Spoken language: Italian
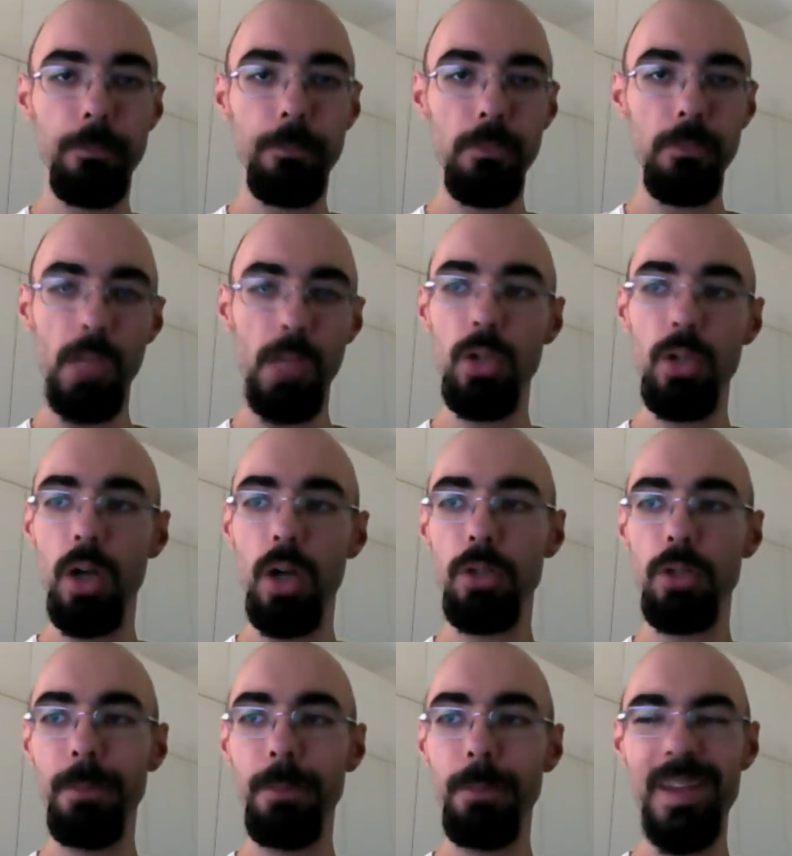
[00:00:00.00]
Lo
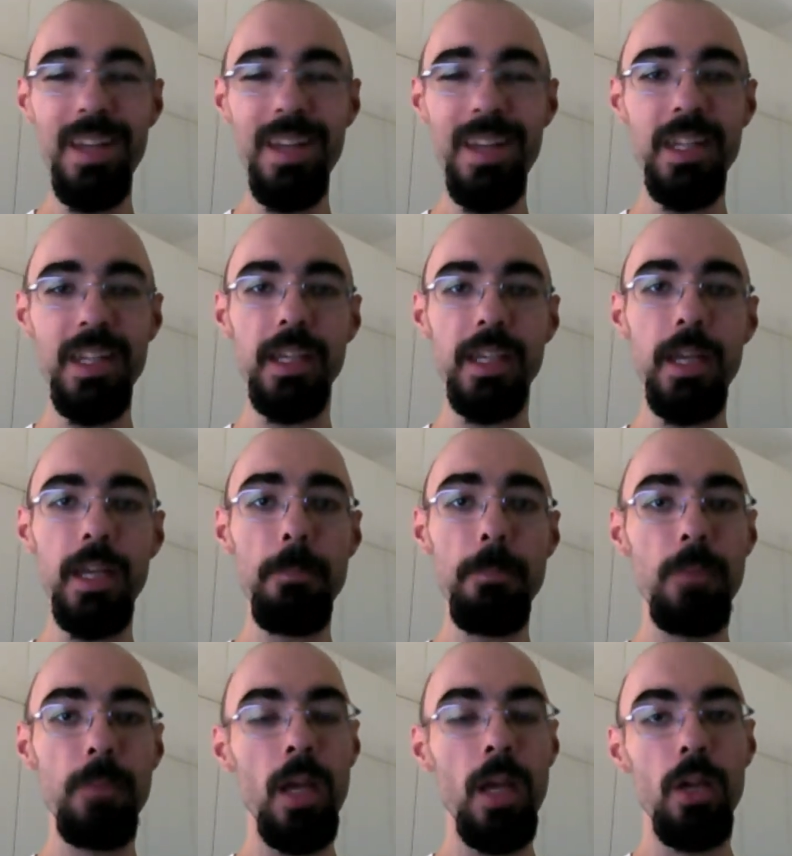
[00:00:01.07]
accompagna Nicky
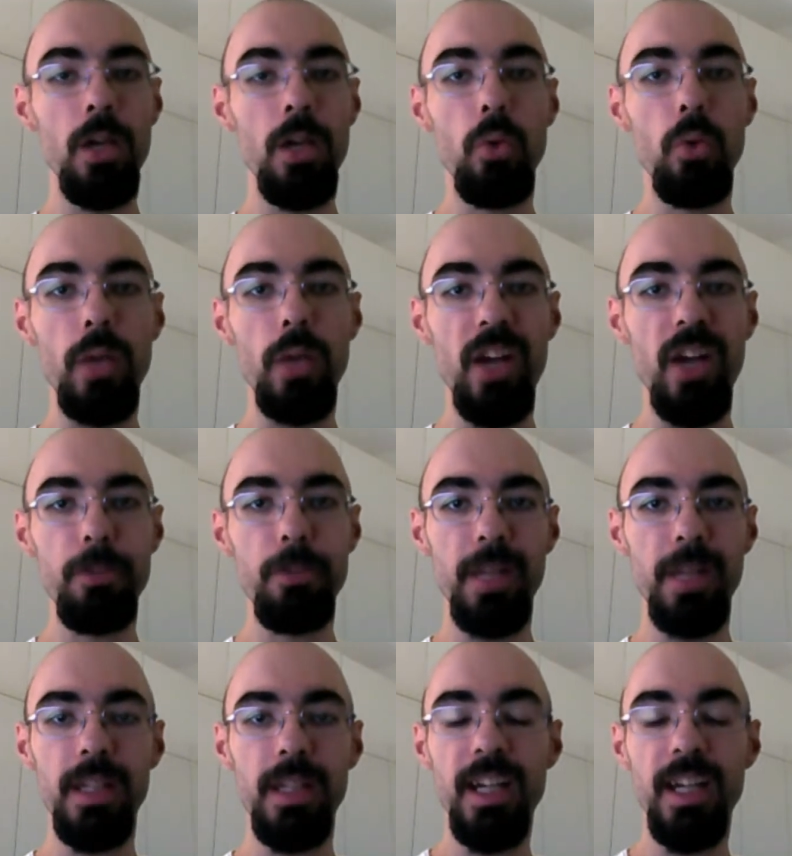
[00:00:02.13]
una
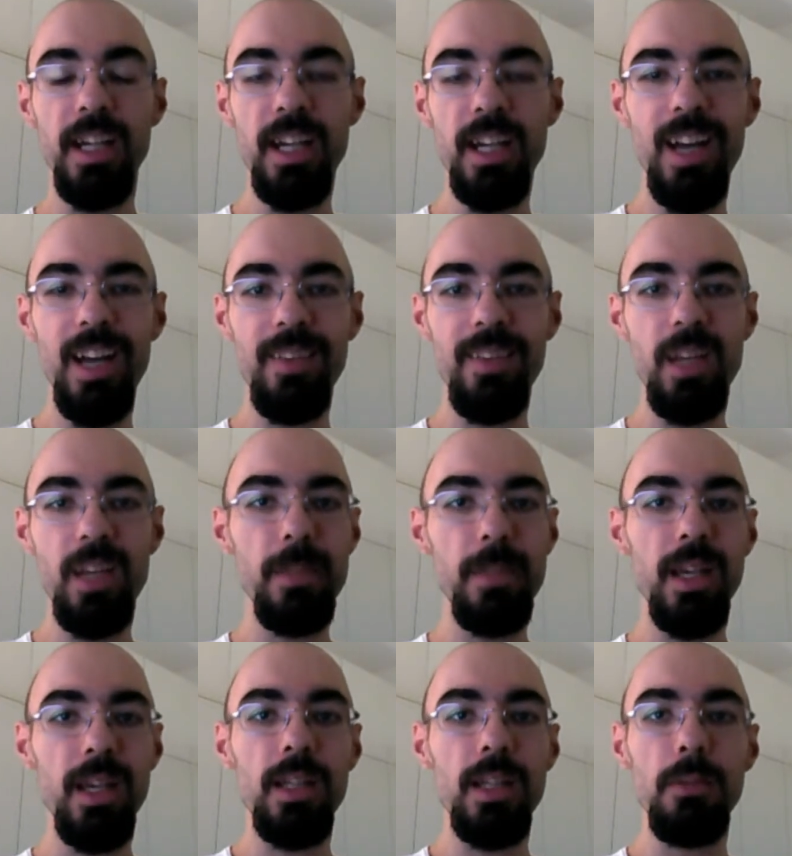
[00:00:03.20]
splendida ragazza amica di
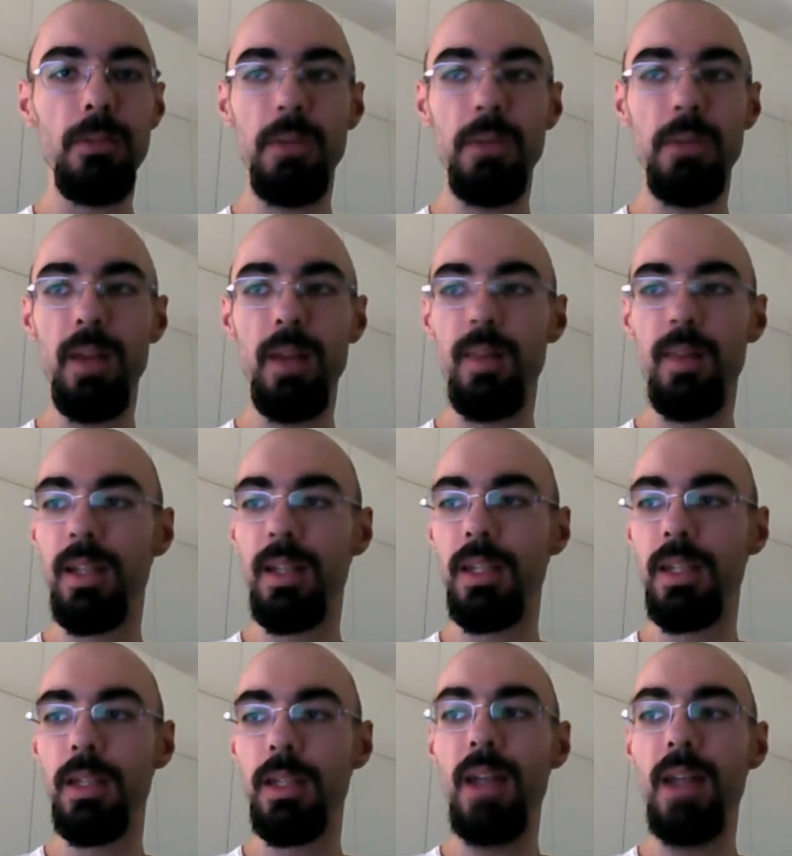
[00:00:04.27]
infanzia di
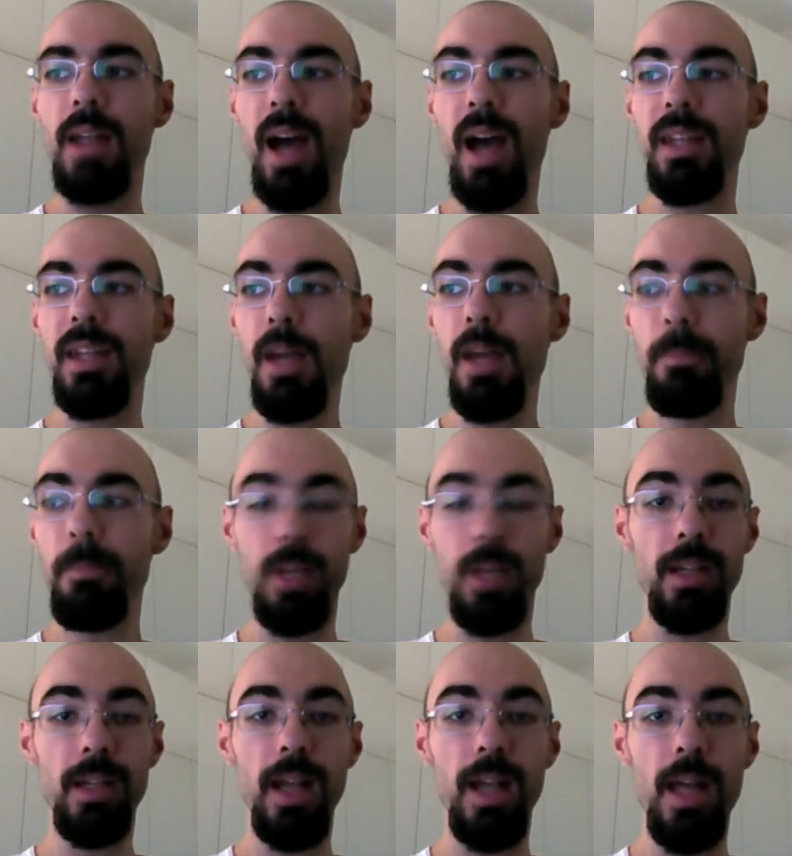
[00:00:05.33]
Gaia, anche
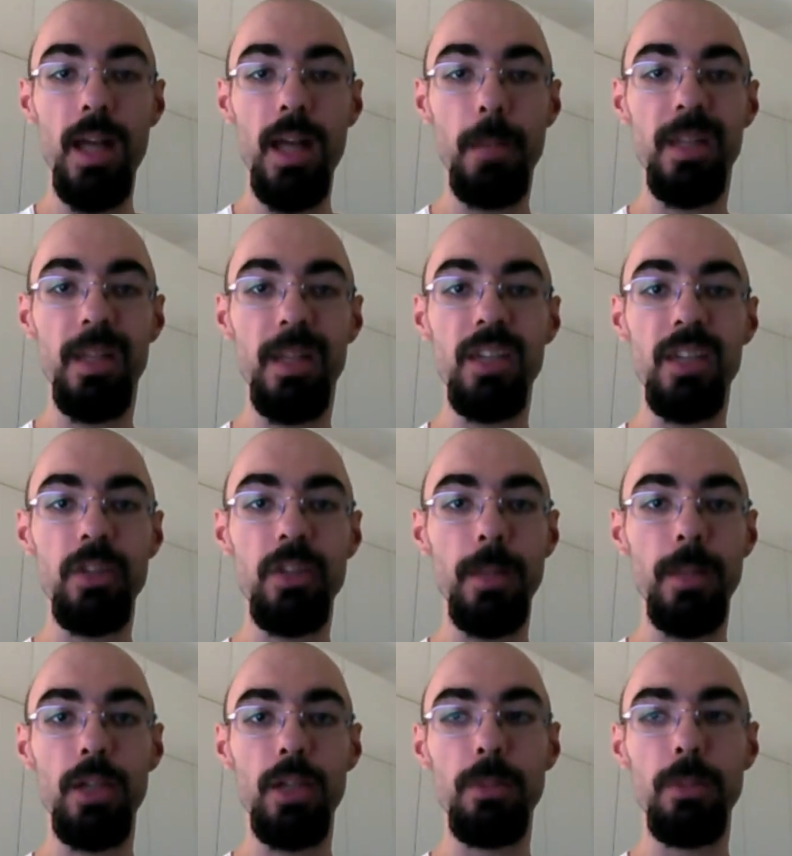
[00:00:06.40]
lei abilissima nel
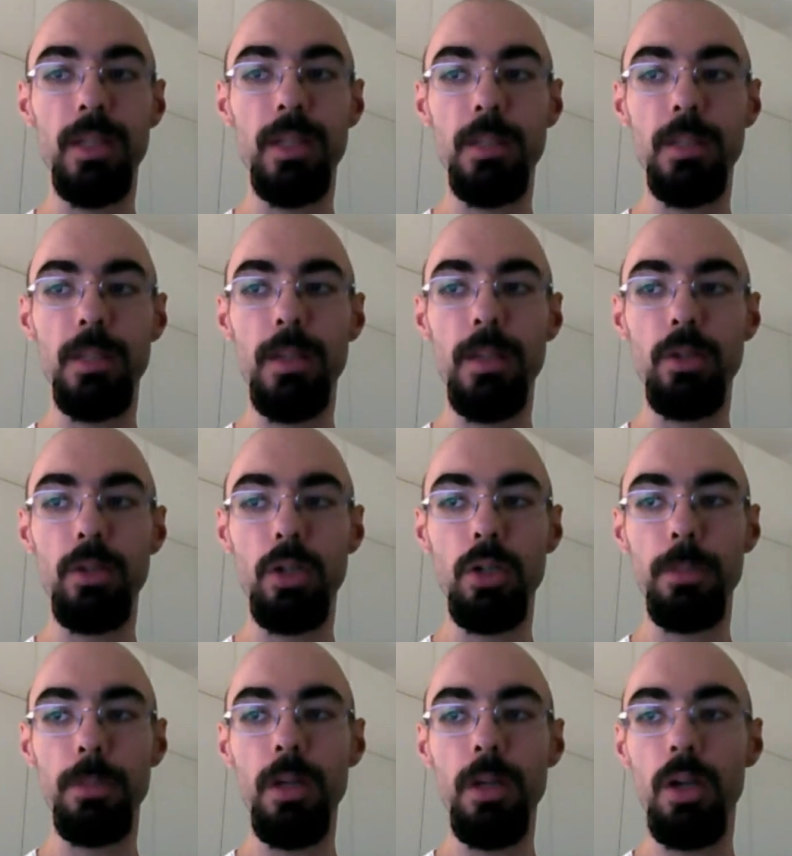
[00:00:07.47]
combattimento corpo a
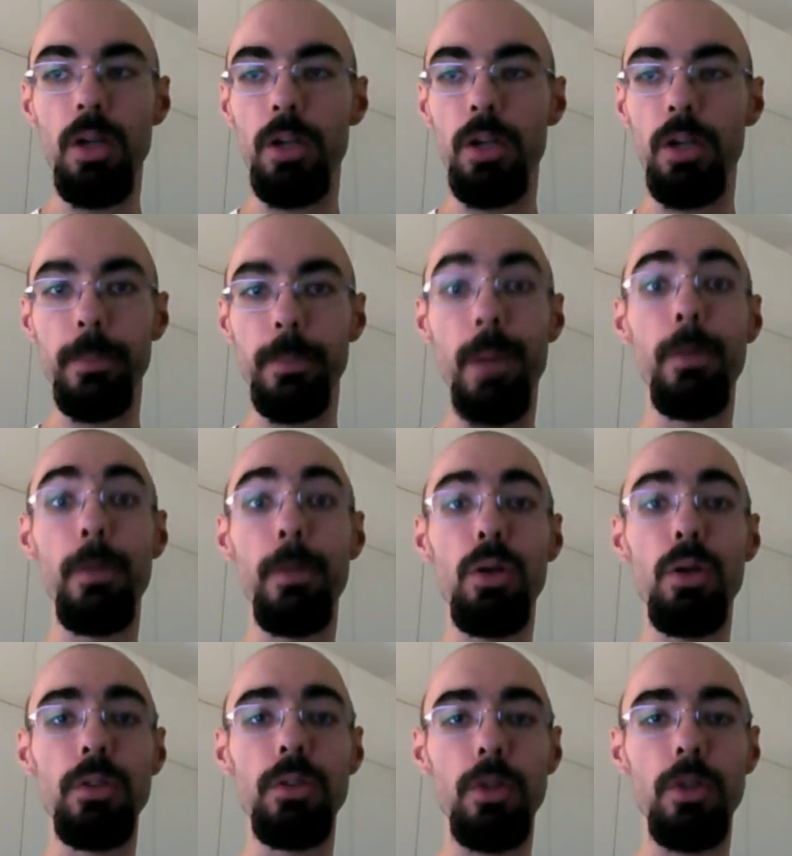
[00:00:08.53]
corpo, è
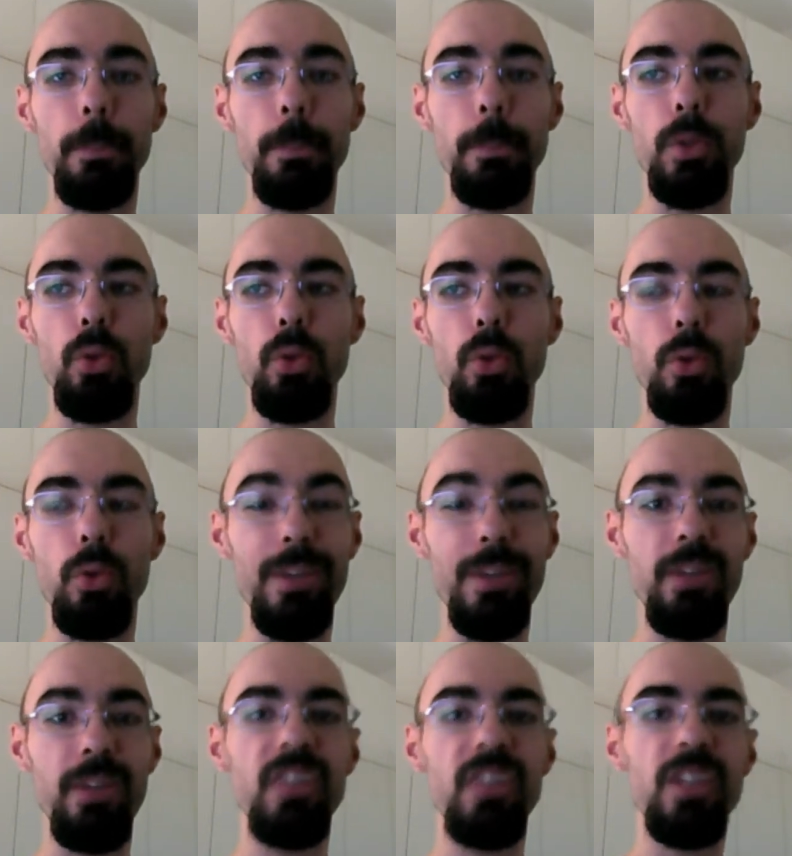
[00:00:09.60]
molto più
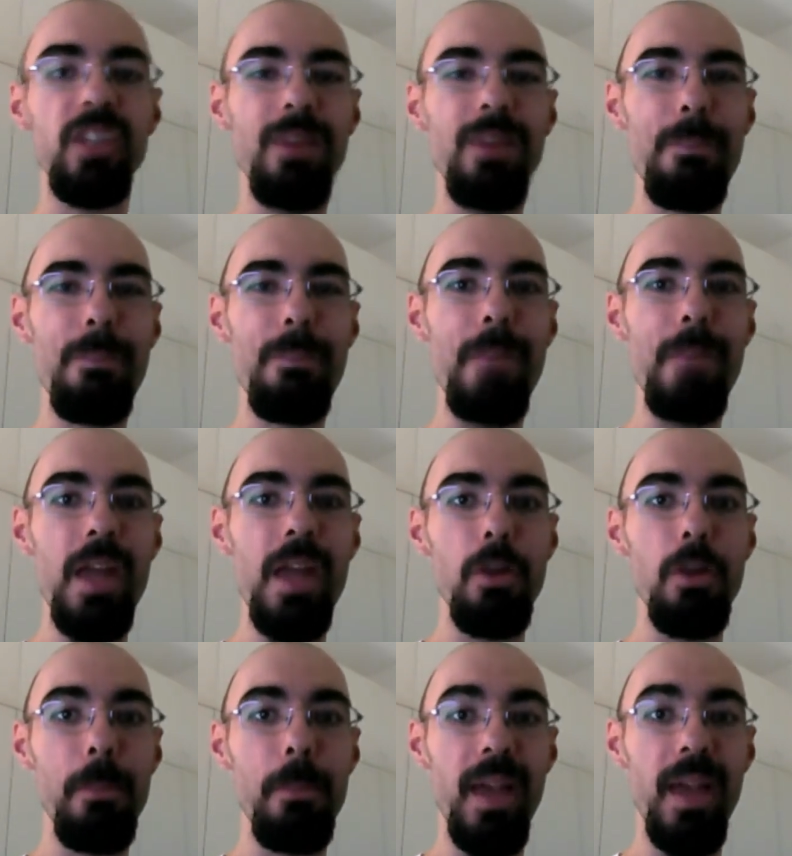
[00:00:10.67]
riflessiva e meno
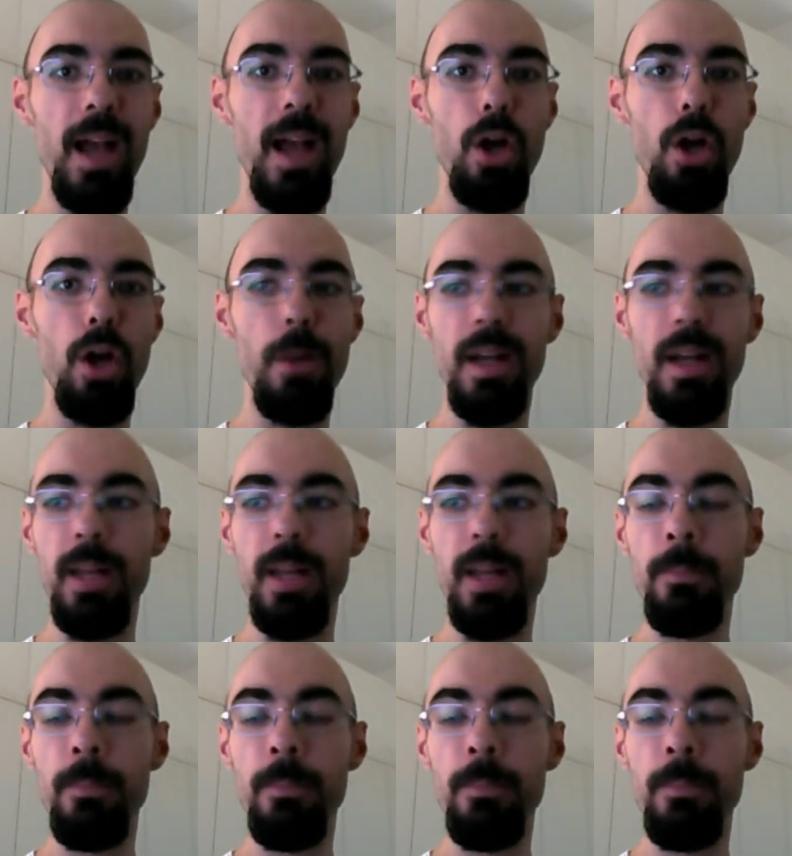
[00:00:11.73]
megalomane.